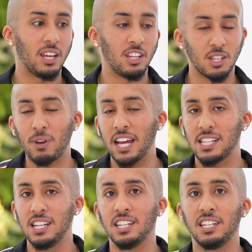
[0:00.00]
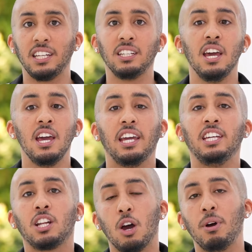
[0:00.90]
das preisliche Ding.
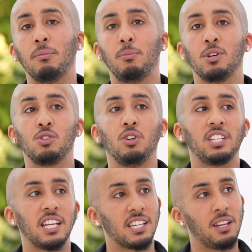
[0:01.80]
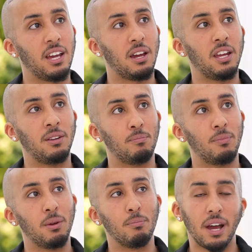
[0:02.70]
Ich glaube aber persönlich, dass in der, in,
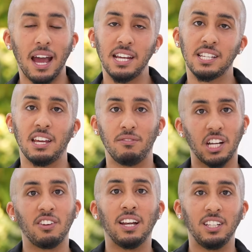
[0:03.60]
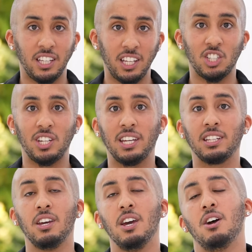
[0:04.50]
im Preis einfach Qualität steckt.
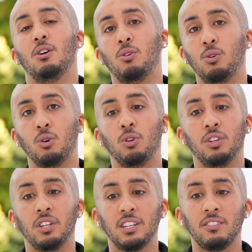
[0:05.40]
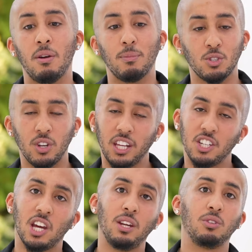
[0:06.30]
Und wenn man so eine
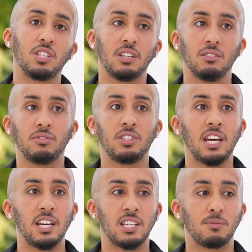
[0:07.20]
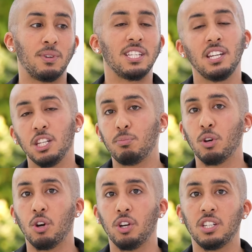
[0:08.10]
Entscheidung trifft, dass man sie nicht
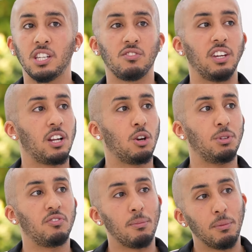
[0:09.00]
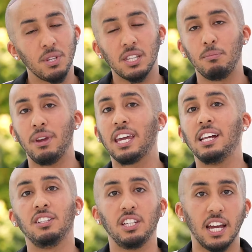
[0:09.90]
bereut, deswegen glaube ich, wenn man ein bisschen mehr Geld in